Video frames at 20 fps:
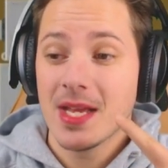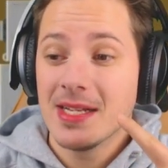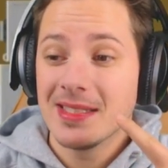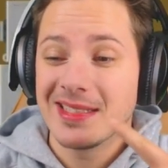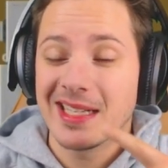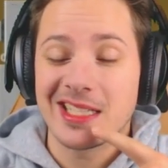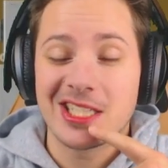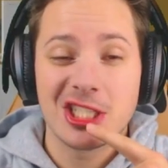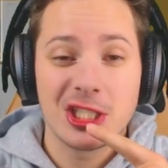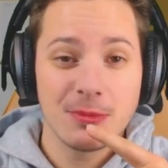
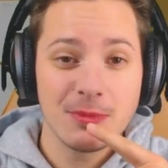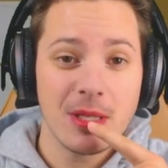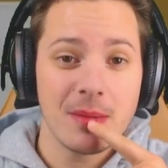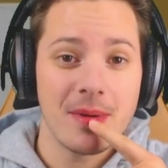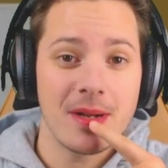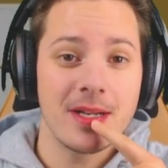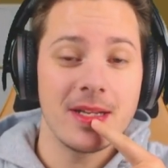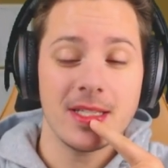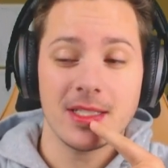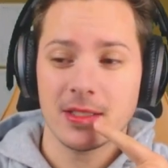Das stimmt
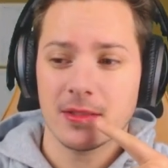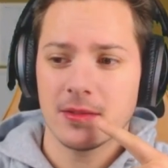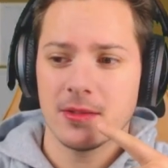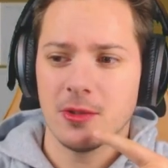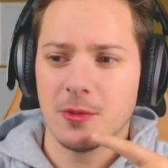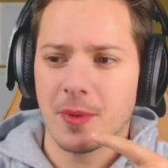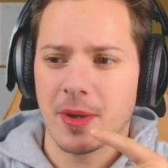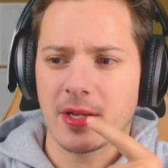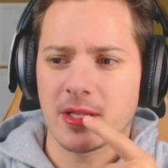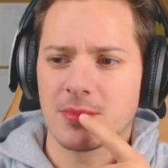aber nicht.
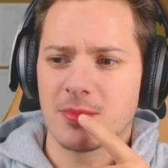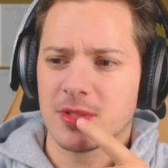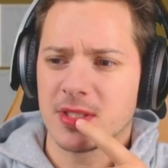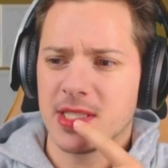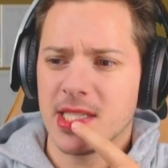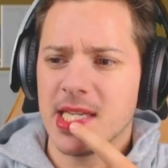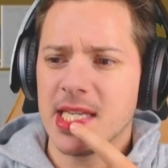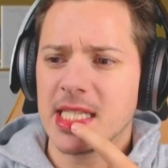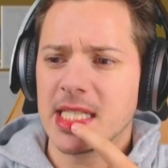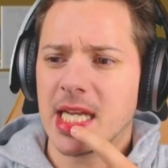Übrigens muss,
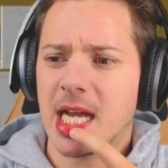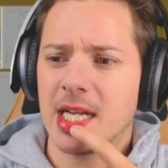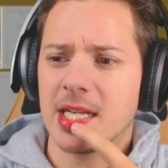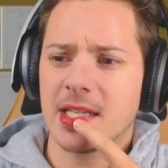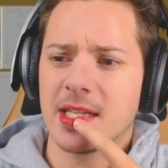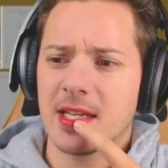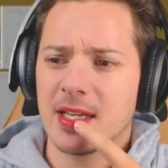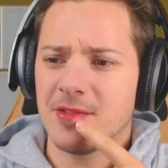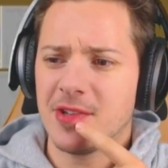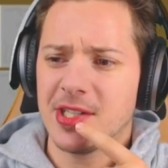sehe ich gerade
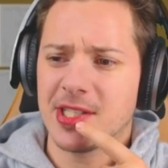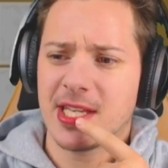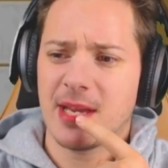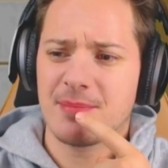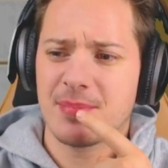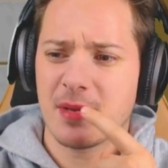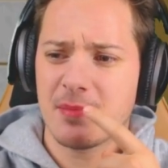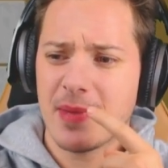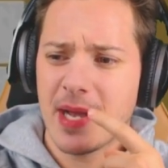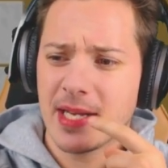hier, weil ich habe
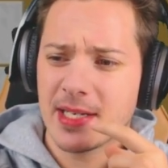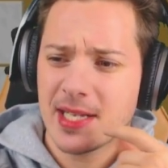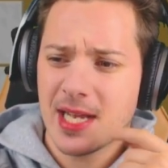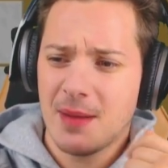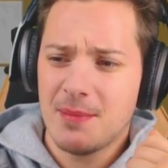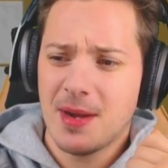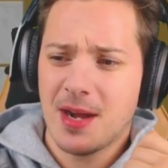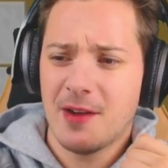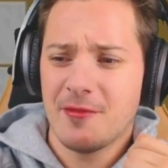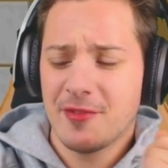hier mein
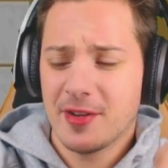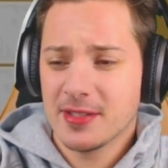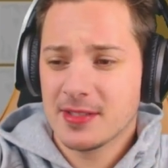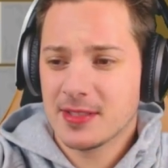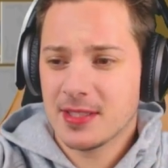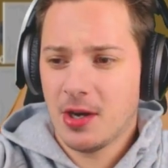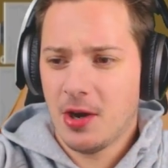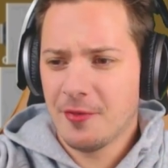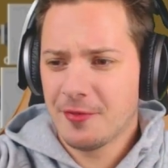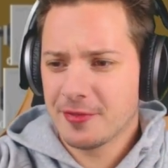
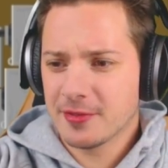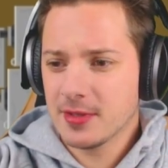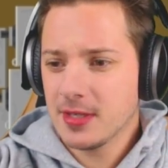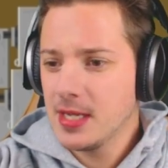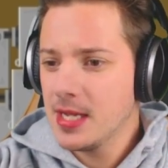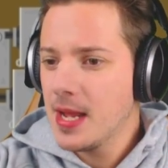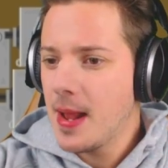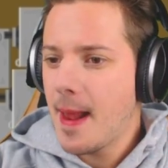Kamerafenster offen.